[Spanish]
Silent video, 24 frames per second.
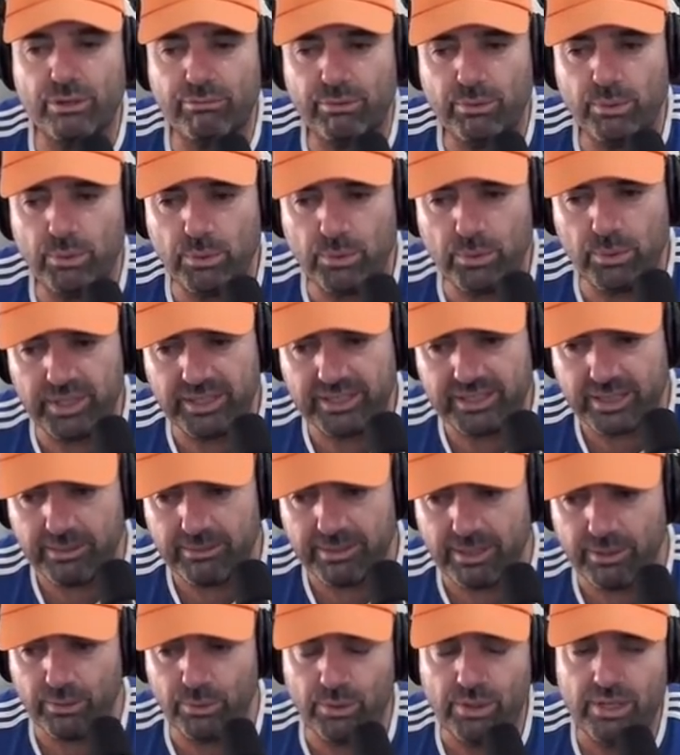flujo de
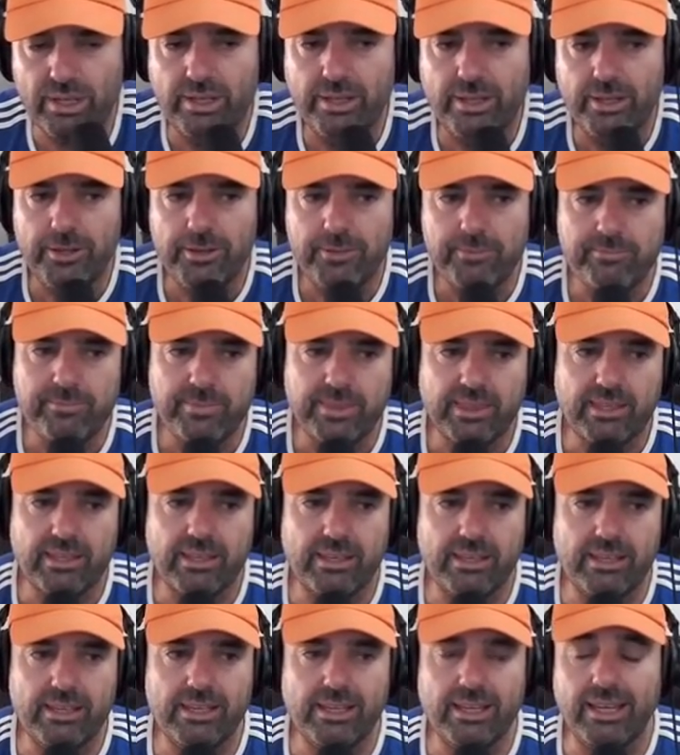trabajo
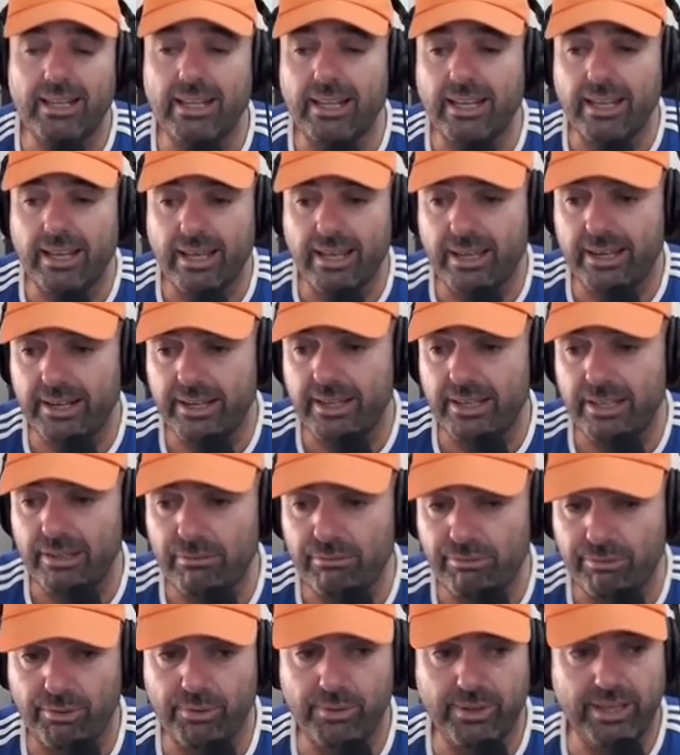y el encare, el
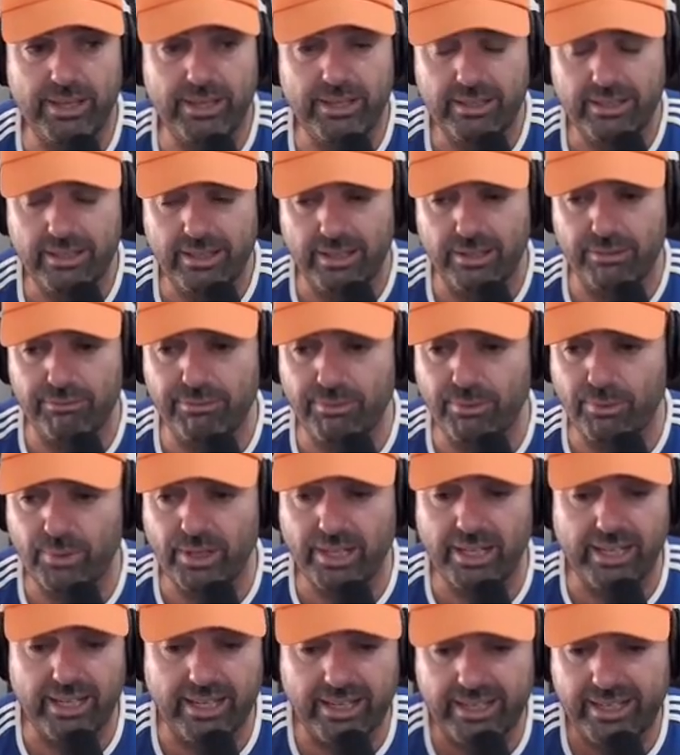enfoque, el enfoque
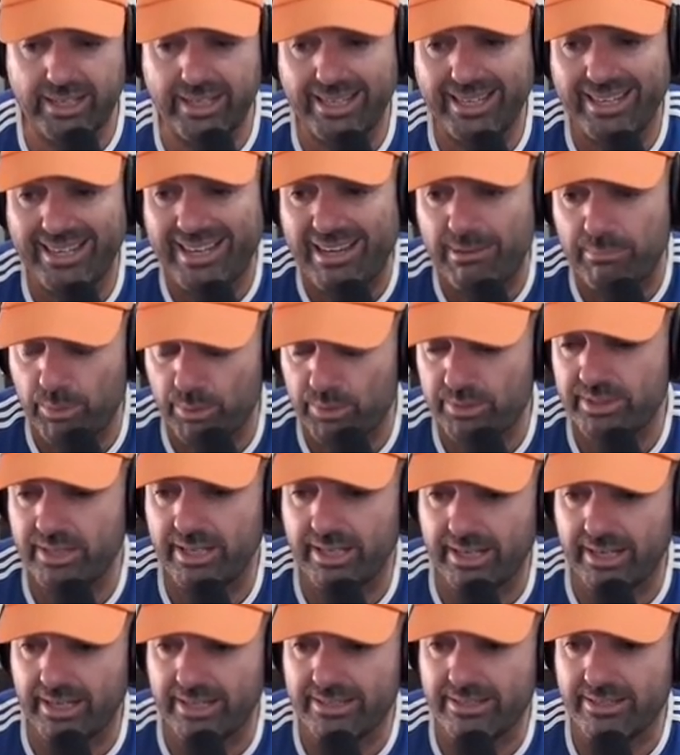que le queramos
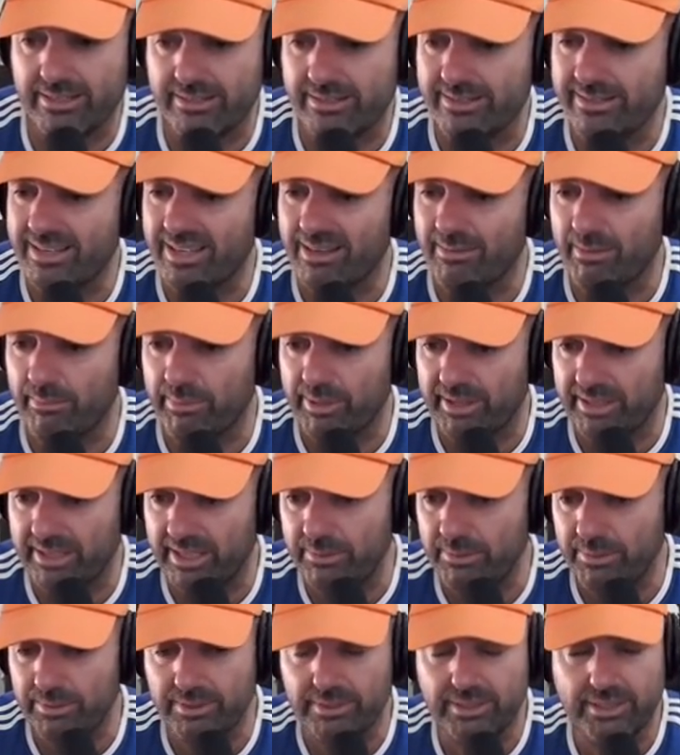dar a este sistema
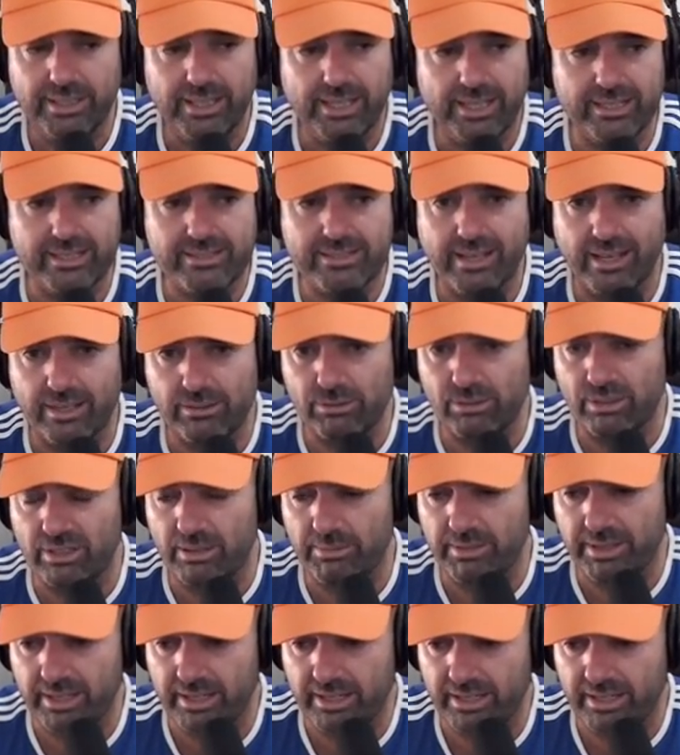operativo en este caso Debian